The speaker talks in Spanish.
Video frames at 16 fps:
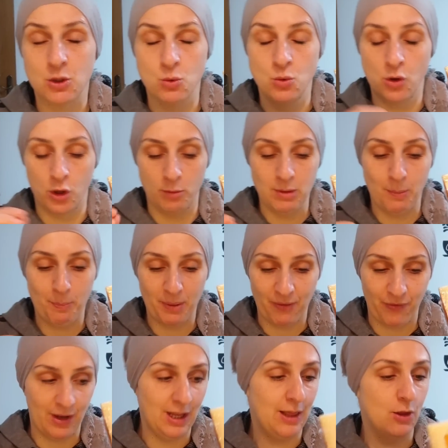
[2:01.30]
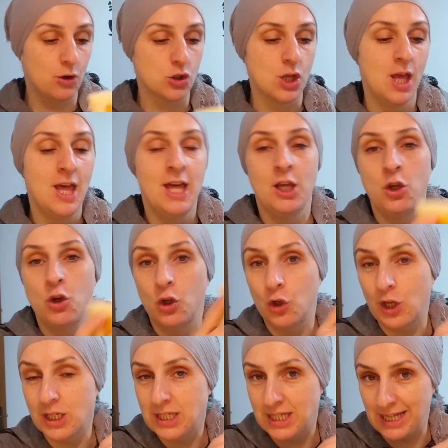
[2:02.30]
es uno de mis preferidos. Yo
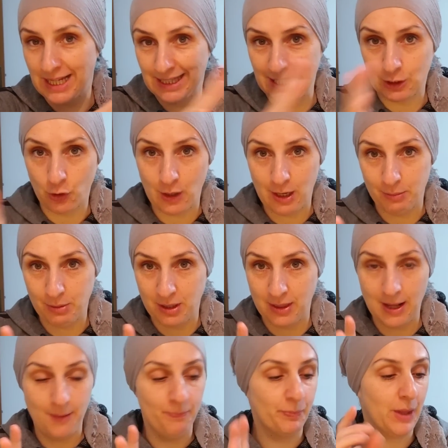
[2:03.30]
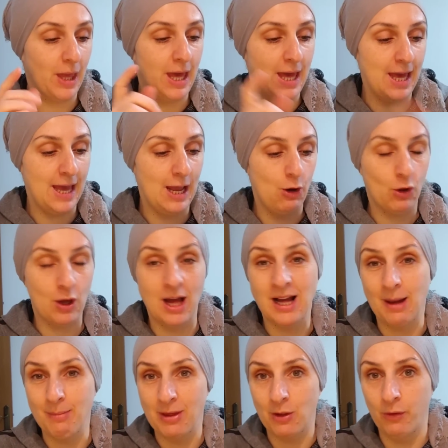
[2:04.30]
creo que ese es el de toda la vida. Eh, lo que
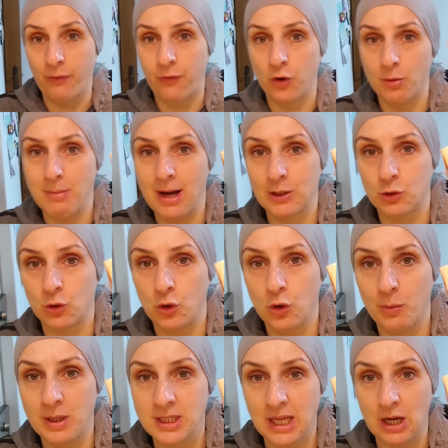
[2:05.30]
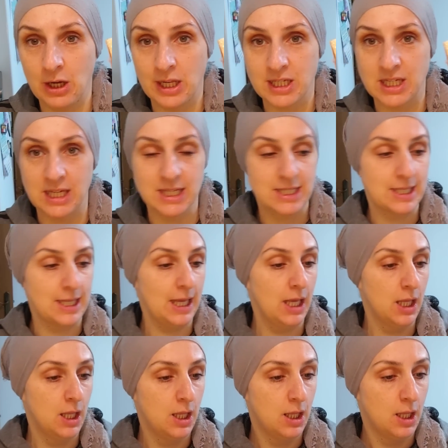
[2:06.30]
han cambiado el formato, ¿lo veis que ahora es
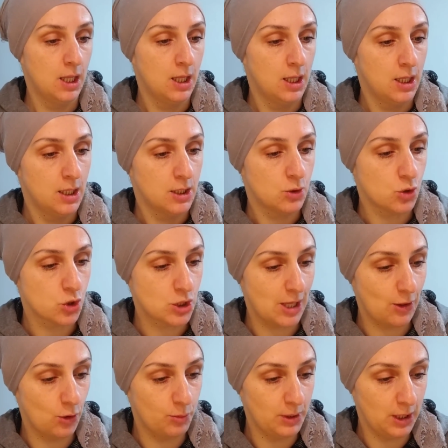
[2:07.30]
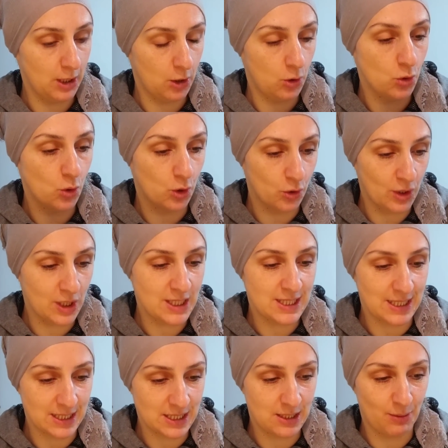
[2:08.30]
este? Tostado viejo, yo creo que
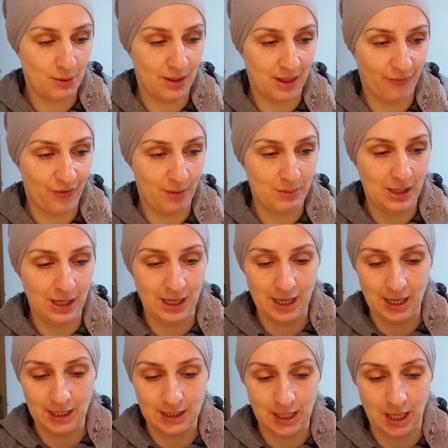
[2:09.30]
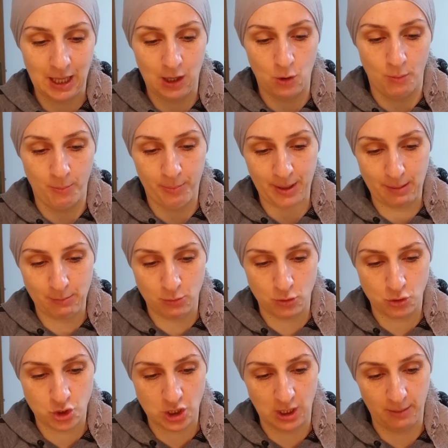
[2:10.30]
es este, ¿verdad, familia? El que
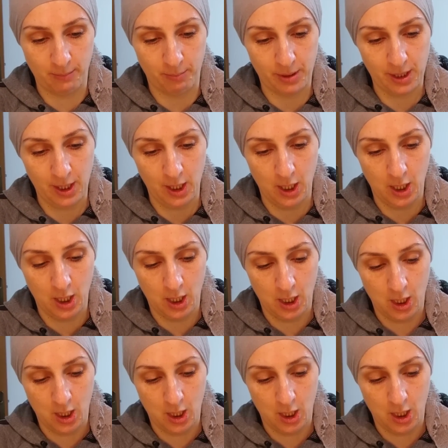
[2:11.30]
compramos siempre.